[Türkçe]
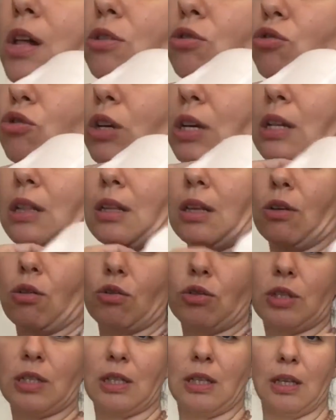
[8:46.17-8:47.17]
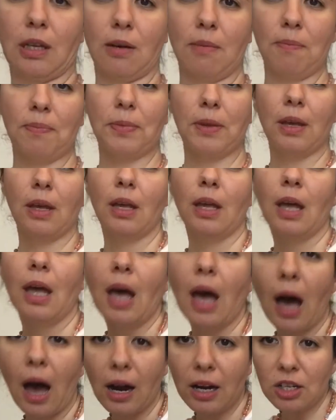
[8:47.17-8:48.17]
Şu şekilde göstereyim.
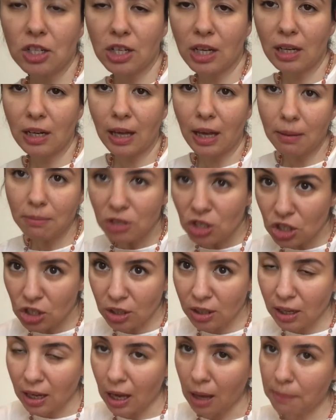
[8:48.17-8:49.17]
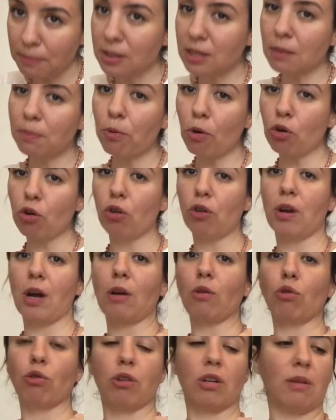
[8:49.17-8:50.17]
Her şeyle hem şık hem spor olarak
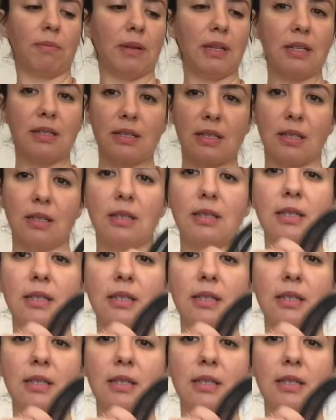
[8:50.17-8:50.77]
kullanabilirsiniz.